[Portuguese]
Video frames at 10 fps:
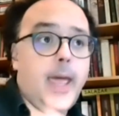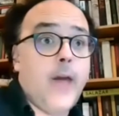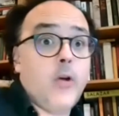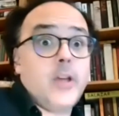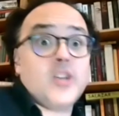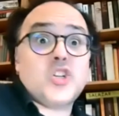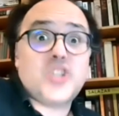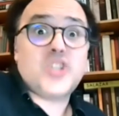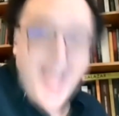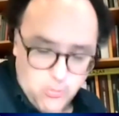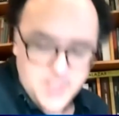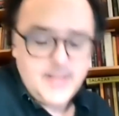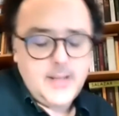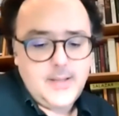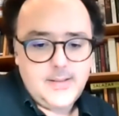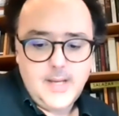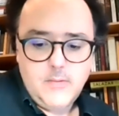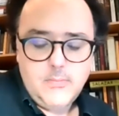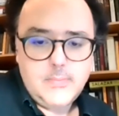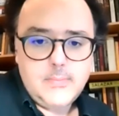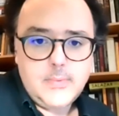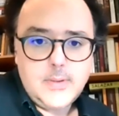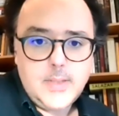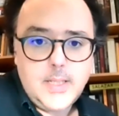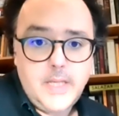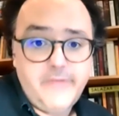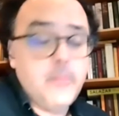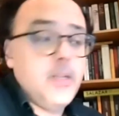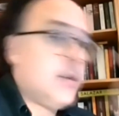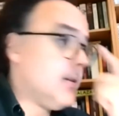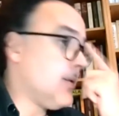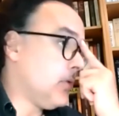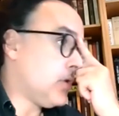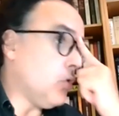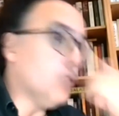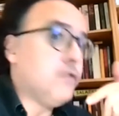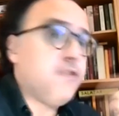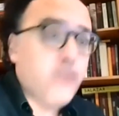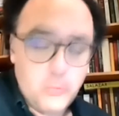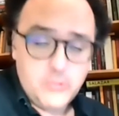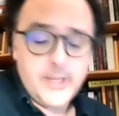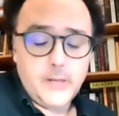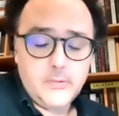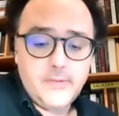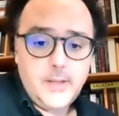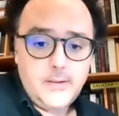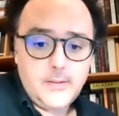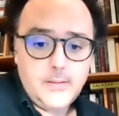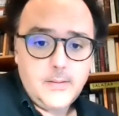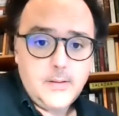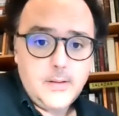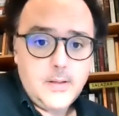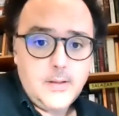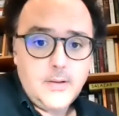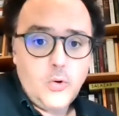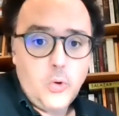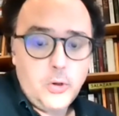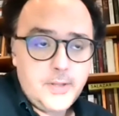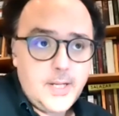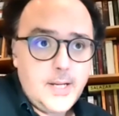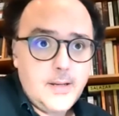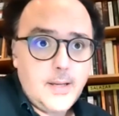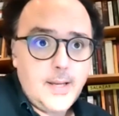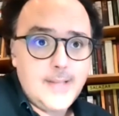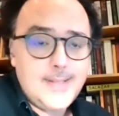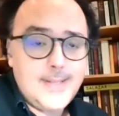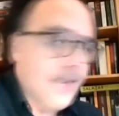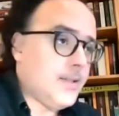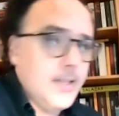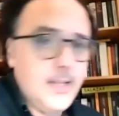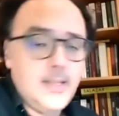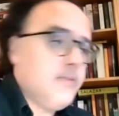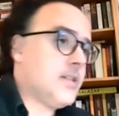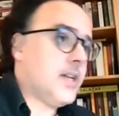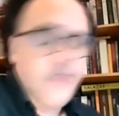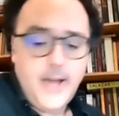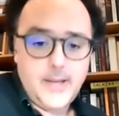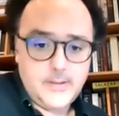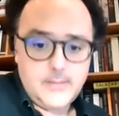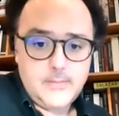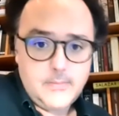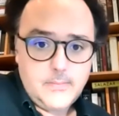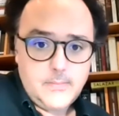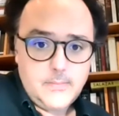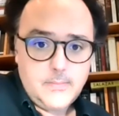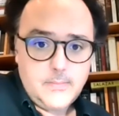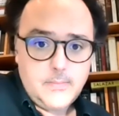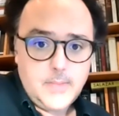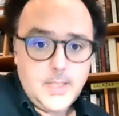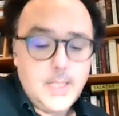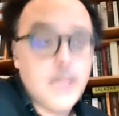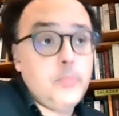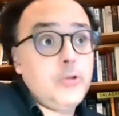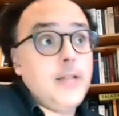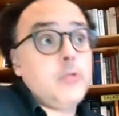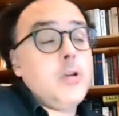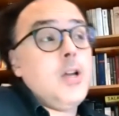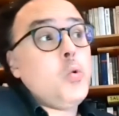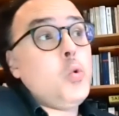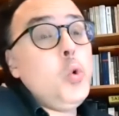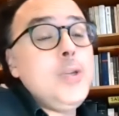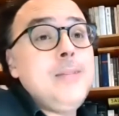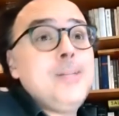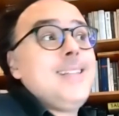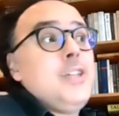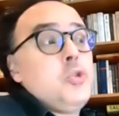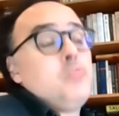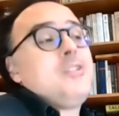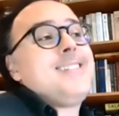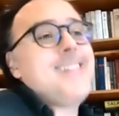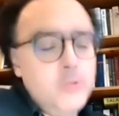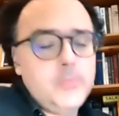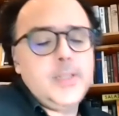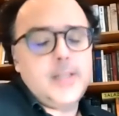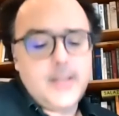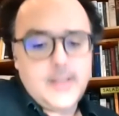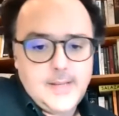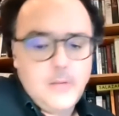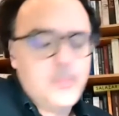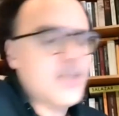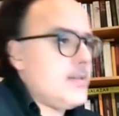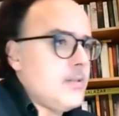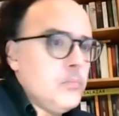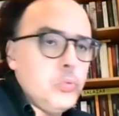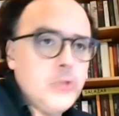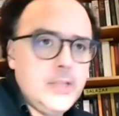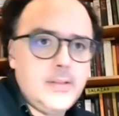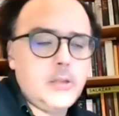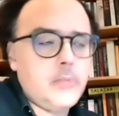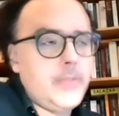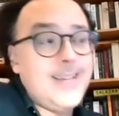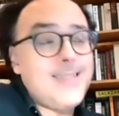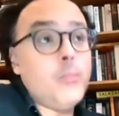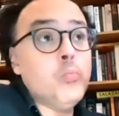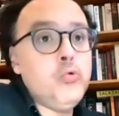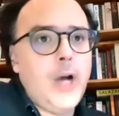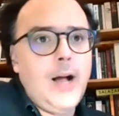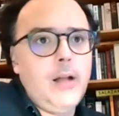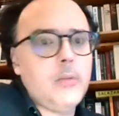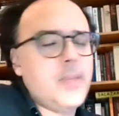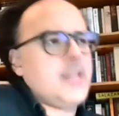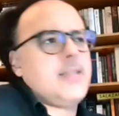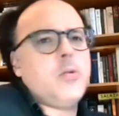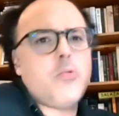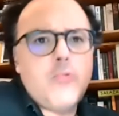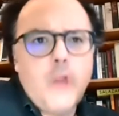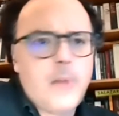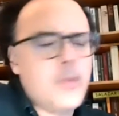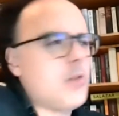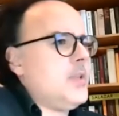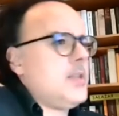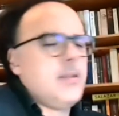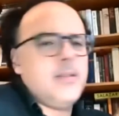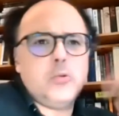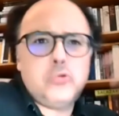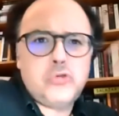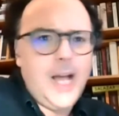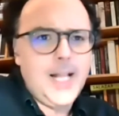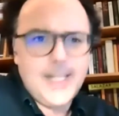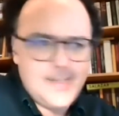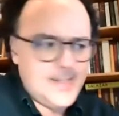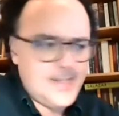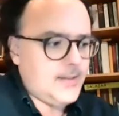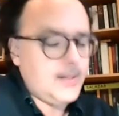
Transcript: é já uma tradição, e foi uma tradição que triunfou no século XX contra as alternativas rivais. E, portanto, o liberalismo, sendo uma tradição, uma tradição política, uma tradição moral, uma tradição económica, uma tradição social, etc.,